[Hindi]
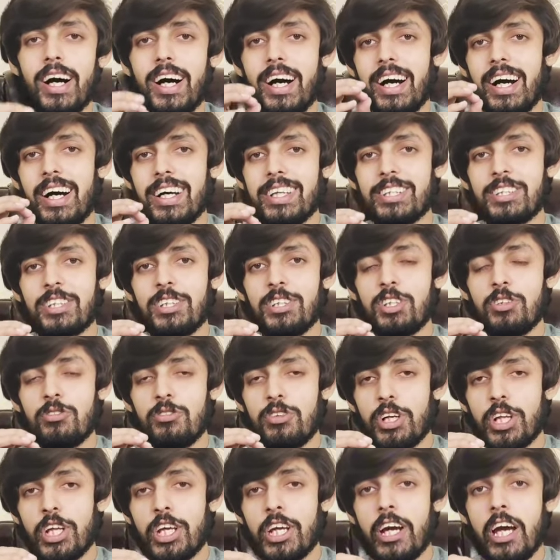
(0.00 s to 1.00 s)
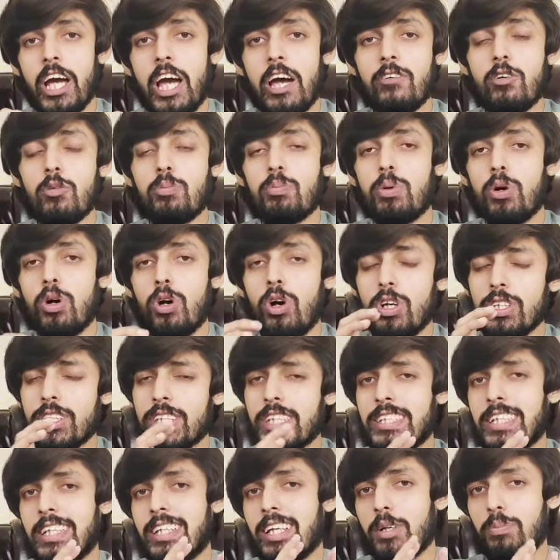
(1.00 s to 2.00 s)
आज की जो वीडियो है वो
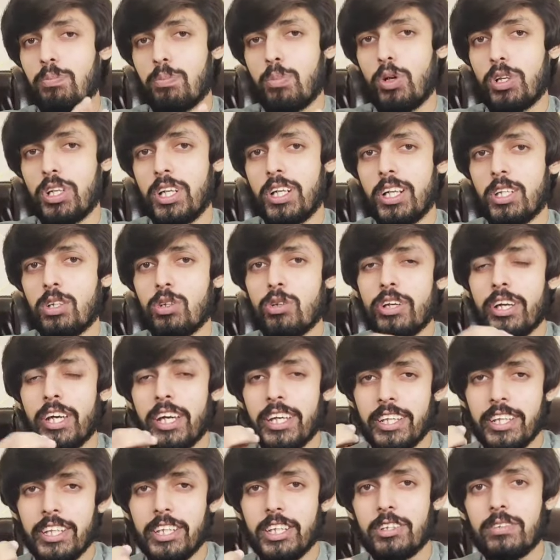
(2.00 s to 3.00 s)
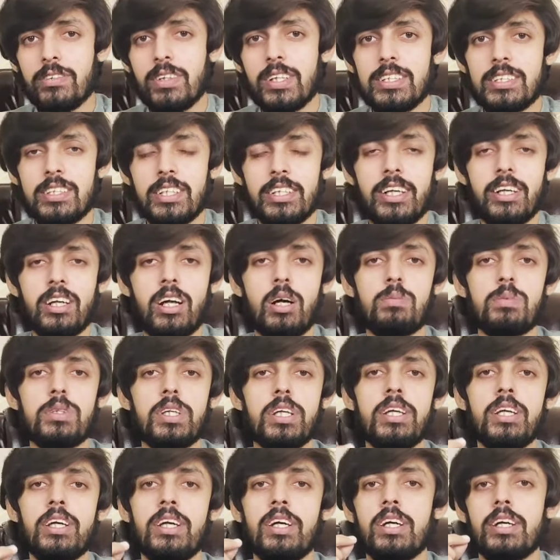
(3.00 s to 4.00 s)
बहुत ही ज़्यादा इंपॉर्टेंट है तो एक ही रिक्वेस्ट है यार
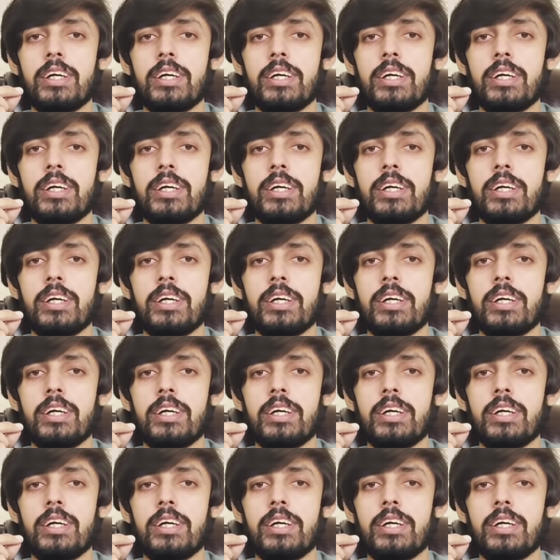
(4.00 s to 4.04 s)
आपसे